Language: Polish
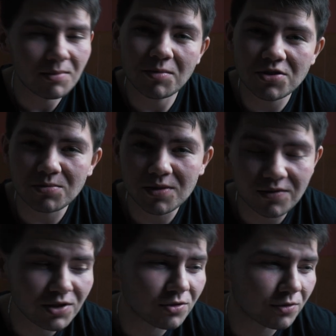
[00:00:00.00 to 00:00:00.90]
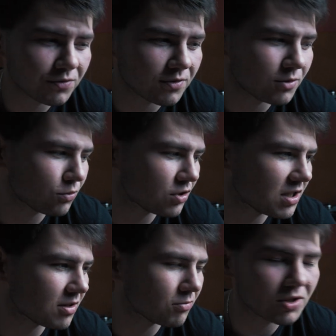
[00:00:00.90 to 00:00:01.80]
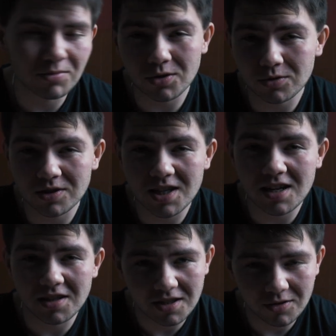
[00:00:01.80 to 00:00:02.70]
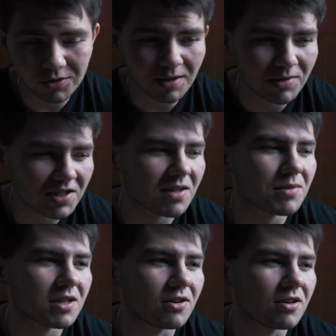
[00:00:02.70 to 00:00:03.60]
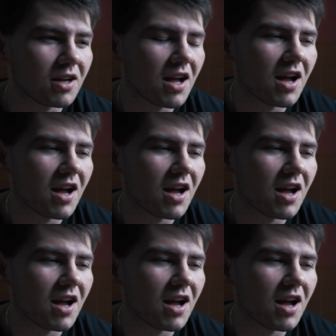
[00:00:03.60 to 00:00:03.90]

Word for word: mam sobie widzów, którzy są czymś oddzielni ode mnie samego.